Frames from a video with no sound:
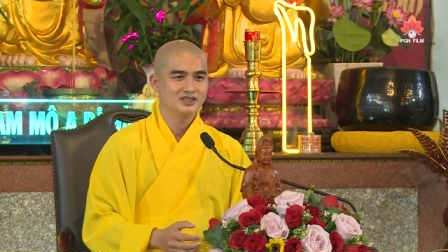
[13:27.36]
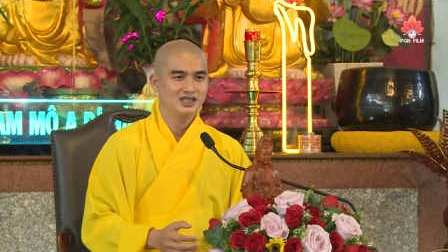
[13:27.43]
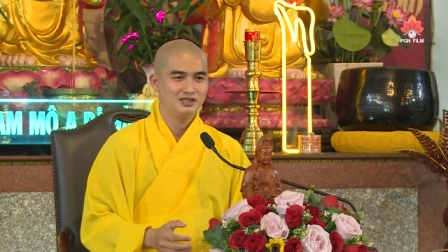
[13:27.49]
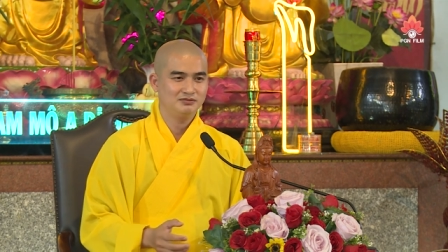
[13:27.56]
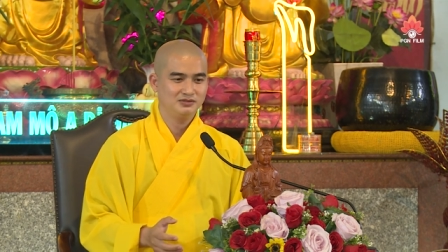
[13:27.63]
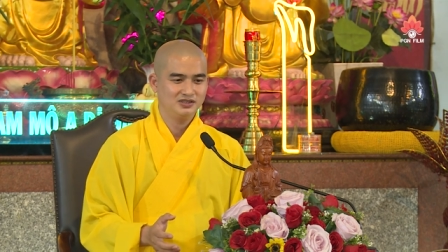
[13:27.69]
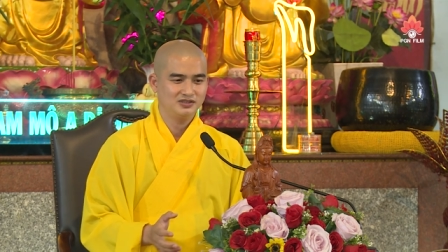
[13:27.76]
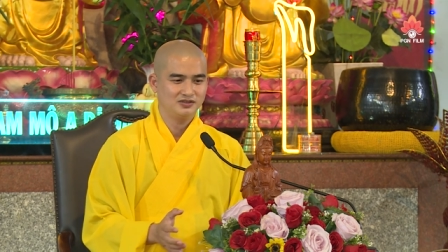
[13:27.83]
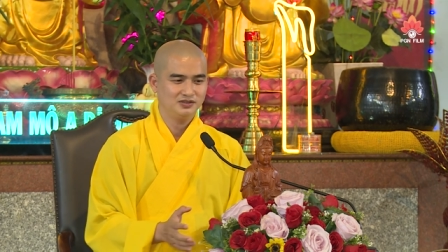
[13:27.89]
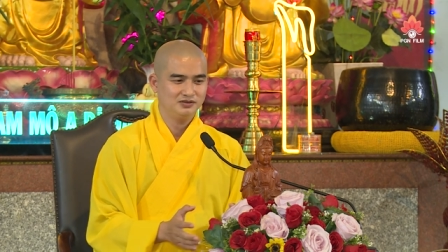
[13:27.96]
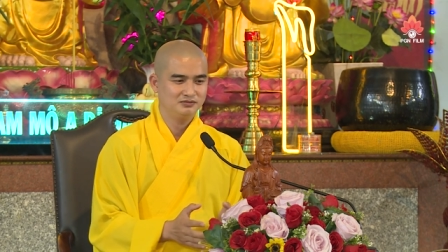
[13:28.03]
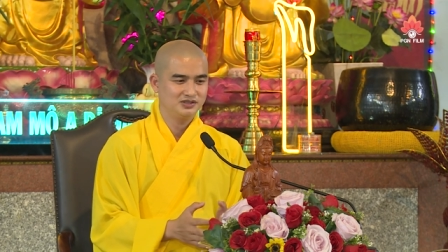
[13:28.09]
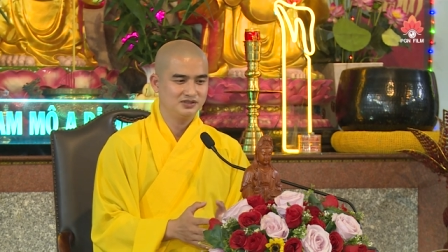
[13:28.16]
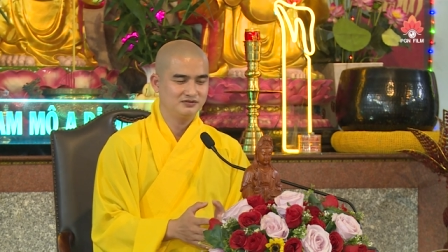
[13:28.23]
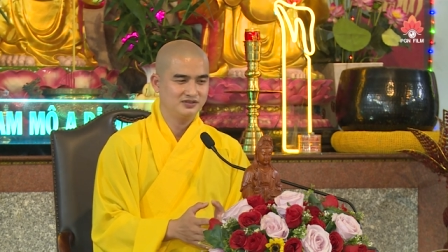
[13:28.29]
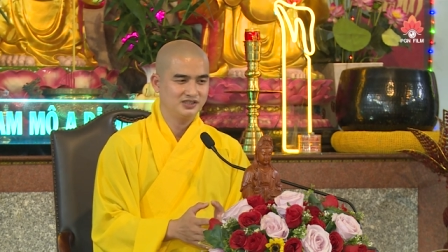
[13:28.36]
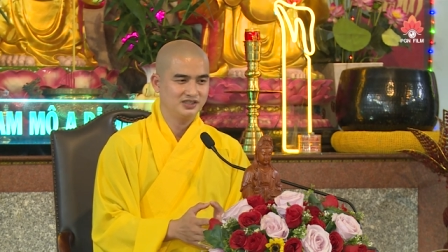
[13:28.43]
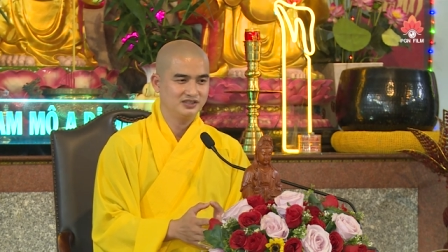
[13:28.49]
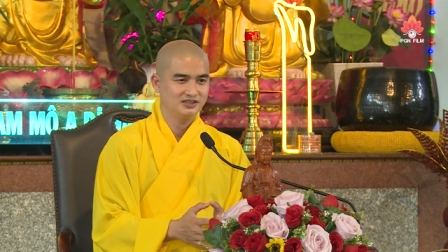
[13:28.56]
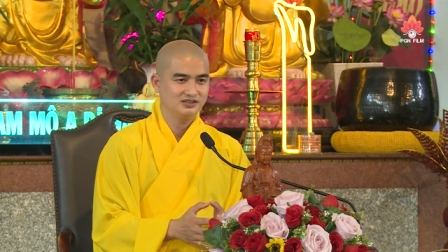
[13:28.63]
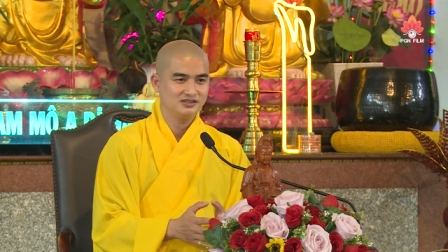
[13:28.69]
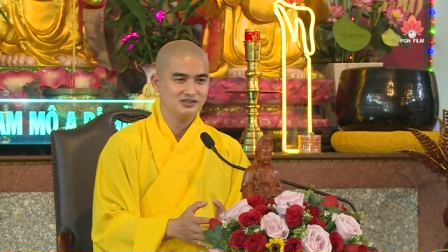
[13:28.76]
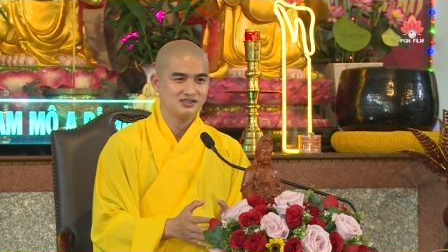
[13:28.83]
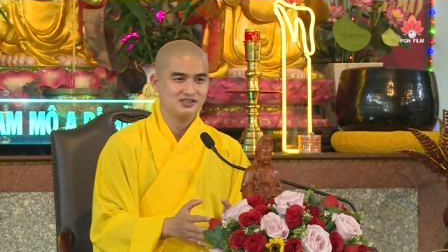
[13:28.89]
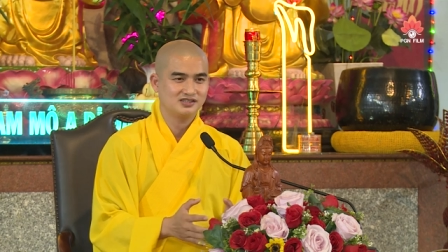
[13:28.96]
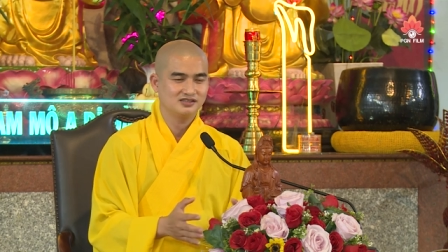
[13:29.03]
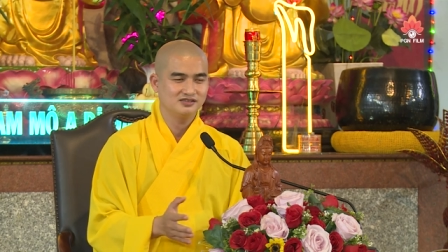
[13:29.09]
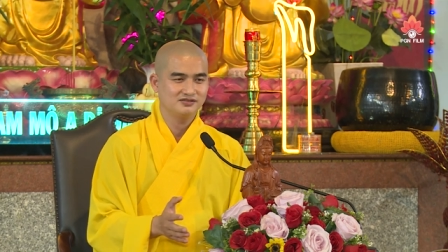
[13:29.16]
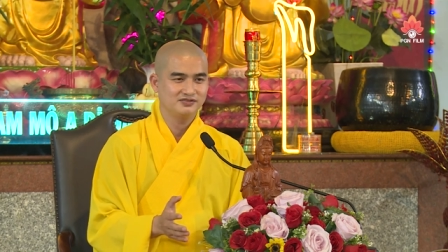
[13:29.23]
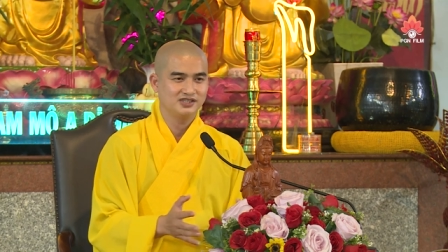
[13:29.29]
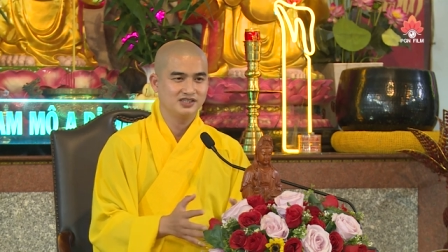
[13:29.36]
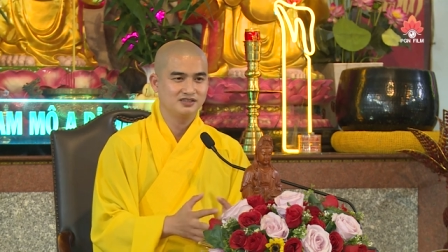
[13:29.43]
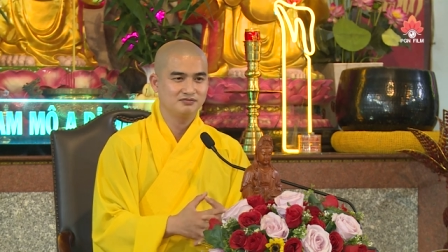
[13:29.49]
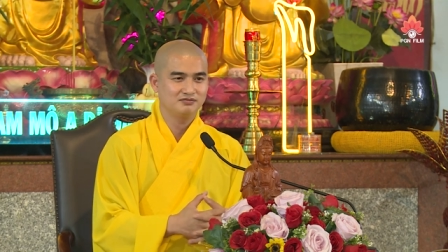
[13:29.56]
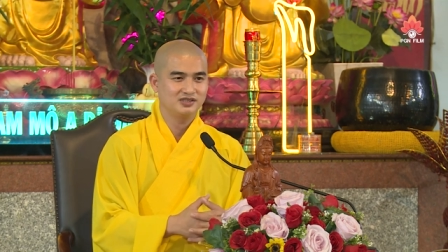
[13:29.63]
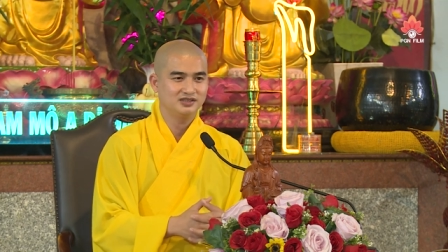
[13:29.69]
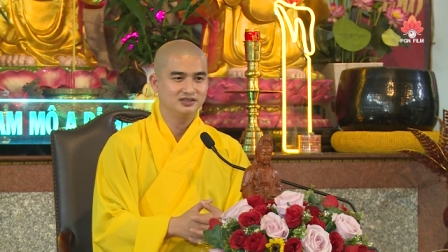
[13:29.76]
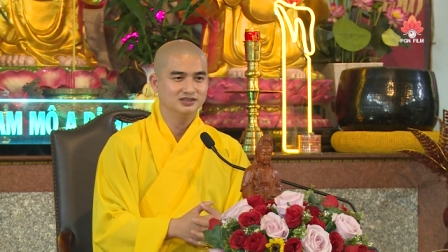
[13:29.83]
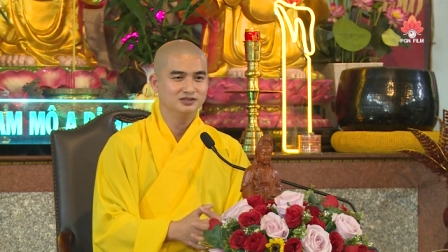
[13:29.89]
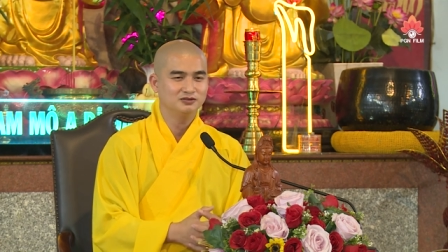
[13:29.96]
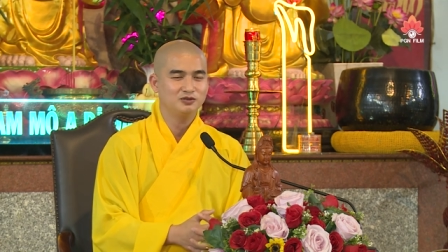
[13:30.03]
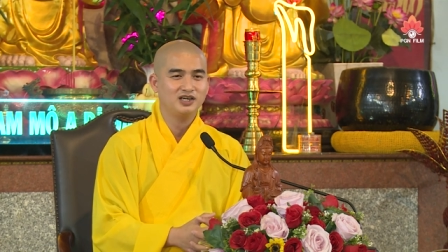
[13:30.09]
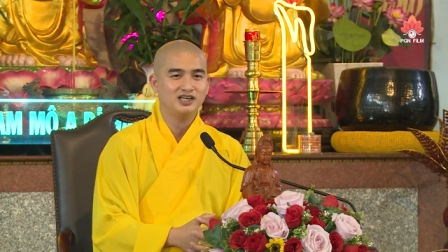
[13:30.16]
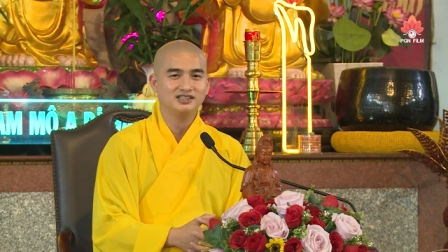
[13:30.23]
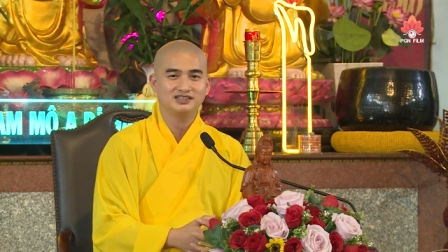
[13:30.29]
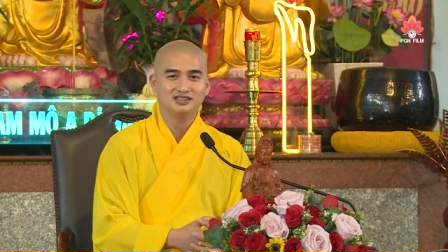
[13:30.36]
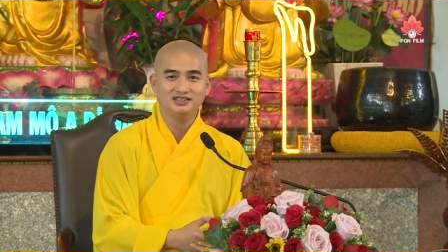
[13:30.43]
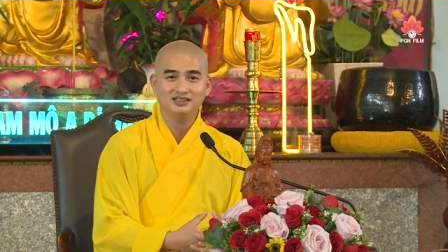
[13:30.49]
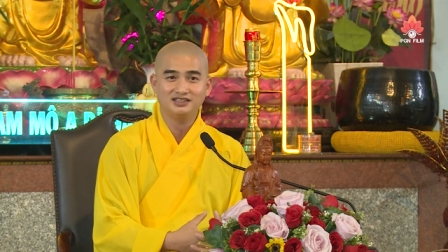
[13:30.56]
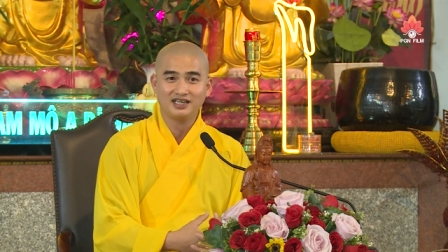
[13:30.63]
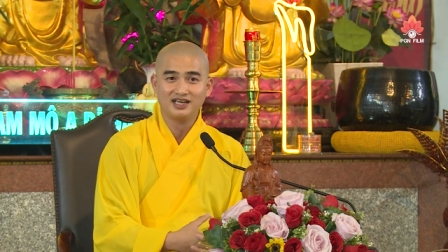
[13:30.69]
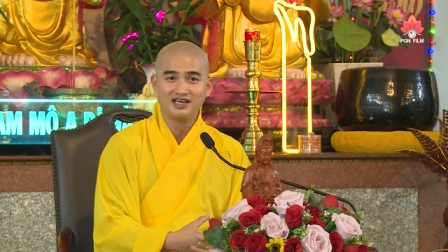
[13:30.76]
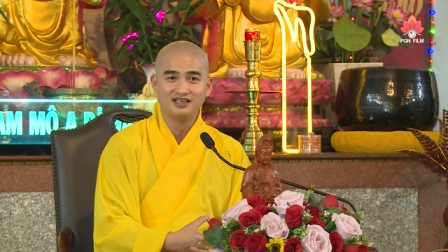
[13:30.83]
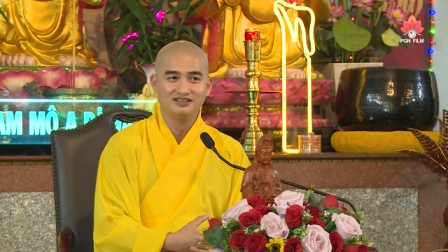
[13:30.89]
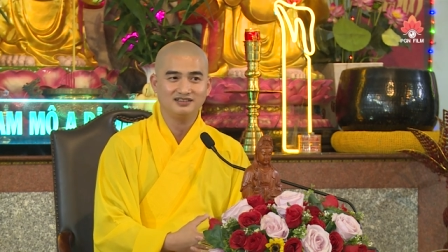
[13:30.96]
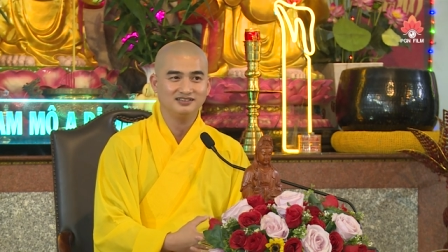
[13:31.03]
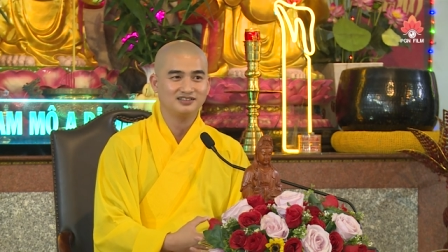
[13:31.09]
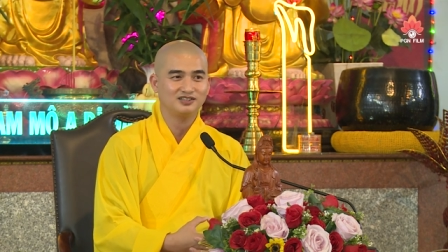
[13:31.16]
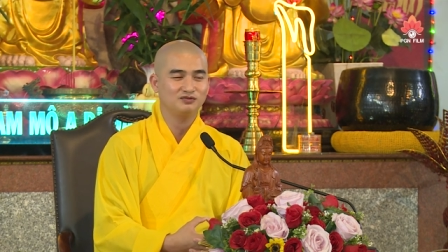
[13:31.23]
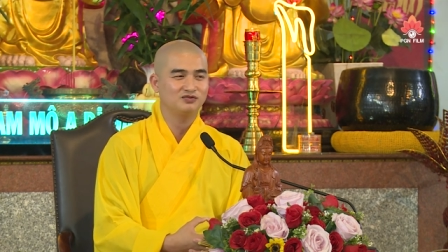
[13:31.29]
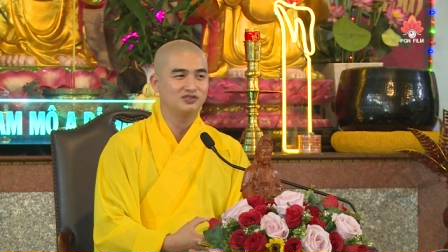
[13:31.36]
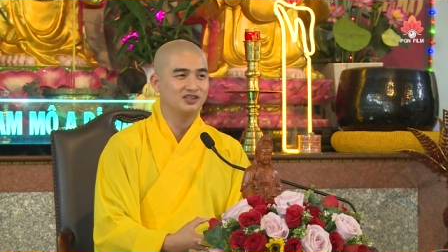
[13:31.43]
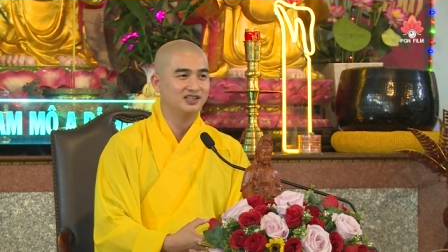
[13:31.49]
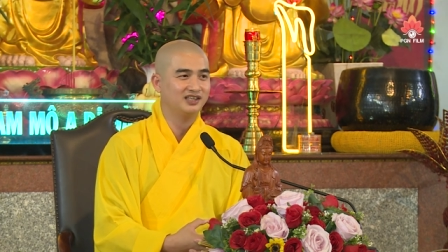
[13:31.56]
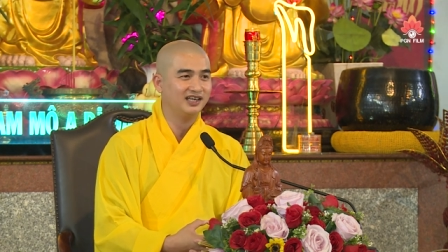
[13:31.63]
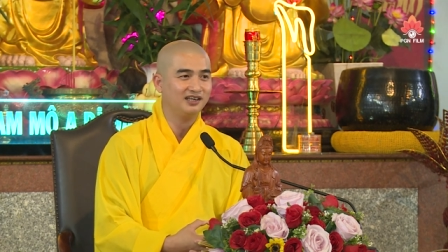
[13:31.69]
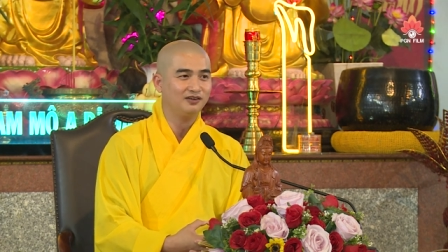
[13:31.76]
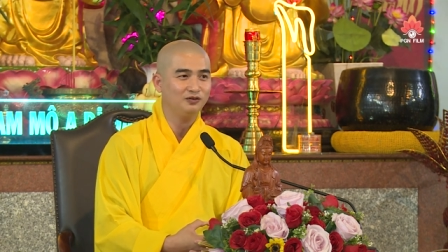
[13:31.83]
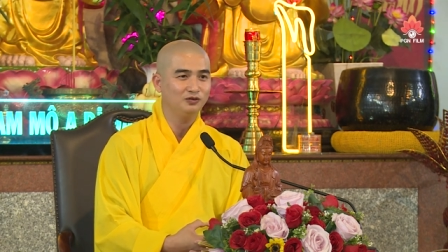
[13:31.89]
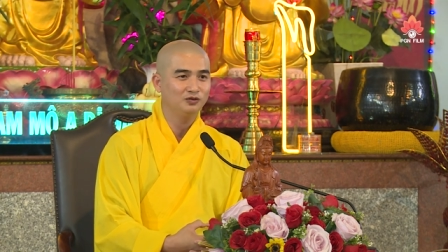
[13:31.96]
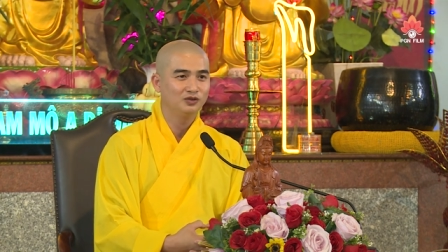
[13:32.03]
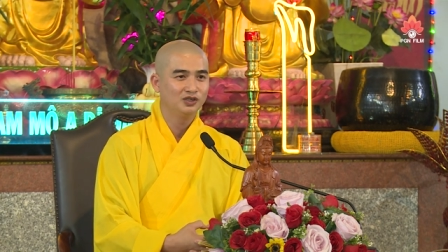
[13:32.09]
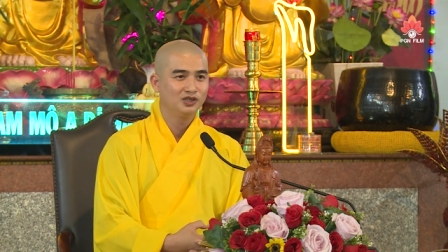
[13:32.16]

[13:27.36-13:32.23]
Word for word: anh mới hỏi mình về những cái sự việc mà vừa qua xảy ra ở trong phật giáo